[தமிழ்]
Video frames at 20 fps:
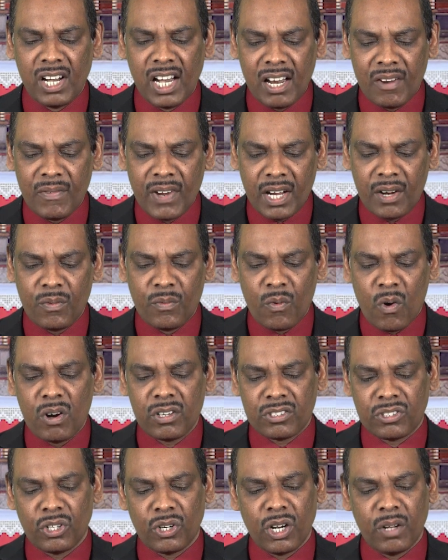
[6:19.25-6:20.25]
லிவிங்
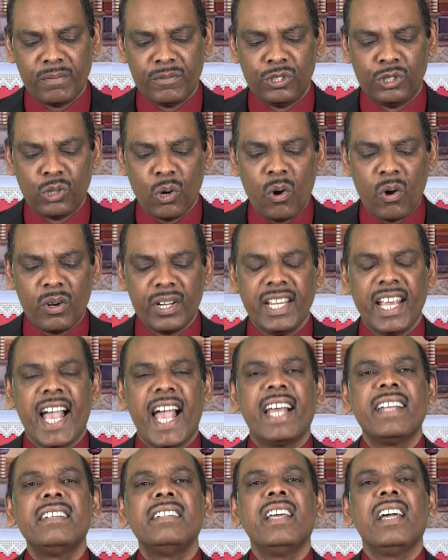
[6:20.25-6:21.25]
வாட்டர் ஆஃப் ஜோய்
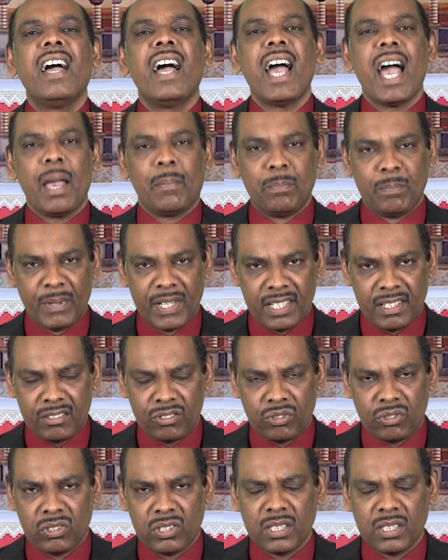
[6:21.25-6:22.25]
அண்ட் ஹாப்பினஸ்